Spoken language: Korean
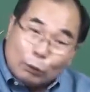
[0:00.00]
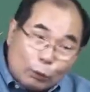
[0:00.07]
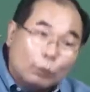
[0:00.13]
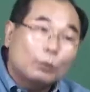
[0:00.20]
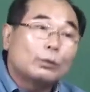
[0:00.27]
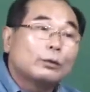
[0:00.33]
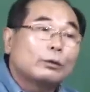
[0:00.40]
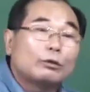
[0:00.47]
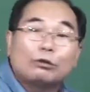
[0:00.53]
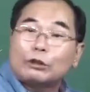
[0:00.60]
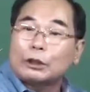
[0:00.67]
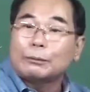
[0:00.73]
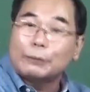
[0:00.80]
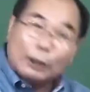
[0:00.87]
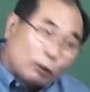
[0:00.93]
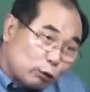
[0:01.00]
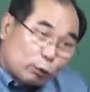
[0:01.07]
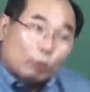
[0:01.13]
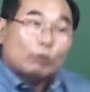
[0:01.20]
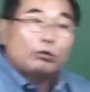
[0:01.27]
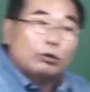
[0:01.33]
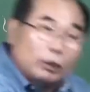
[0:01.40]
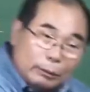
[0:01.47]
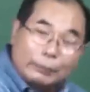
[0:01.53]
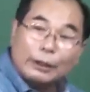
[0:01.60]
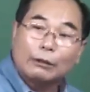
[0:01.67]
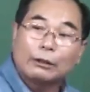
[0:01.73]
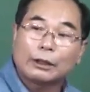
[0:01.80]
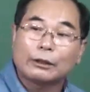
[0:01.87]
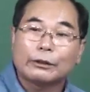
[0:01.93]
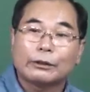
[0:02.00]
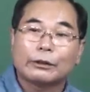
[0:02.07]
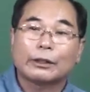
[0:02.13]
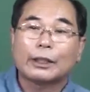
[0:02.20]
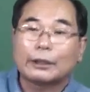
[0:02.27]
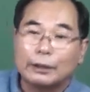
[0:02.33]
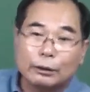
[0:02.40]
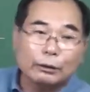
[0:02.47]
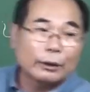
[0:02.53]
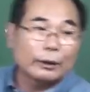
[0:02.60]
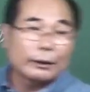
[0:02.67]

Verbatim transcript: 또 술집 내고 또 술집 내고 하는 거예요. 갈아게